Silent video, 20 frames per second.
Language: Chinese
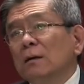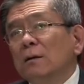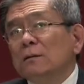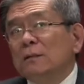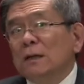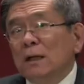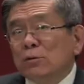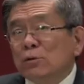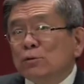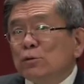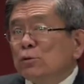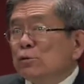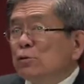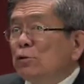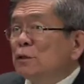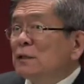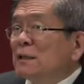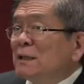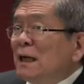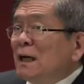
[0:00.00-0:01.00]
也就是
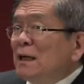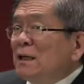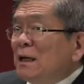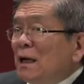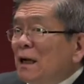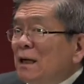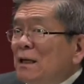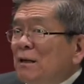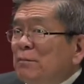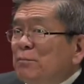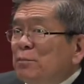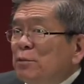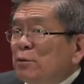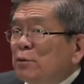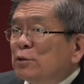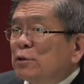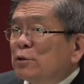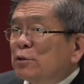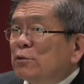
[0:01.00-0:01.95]
说，将来呢，不是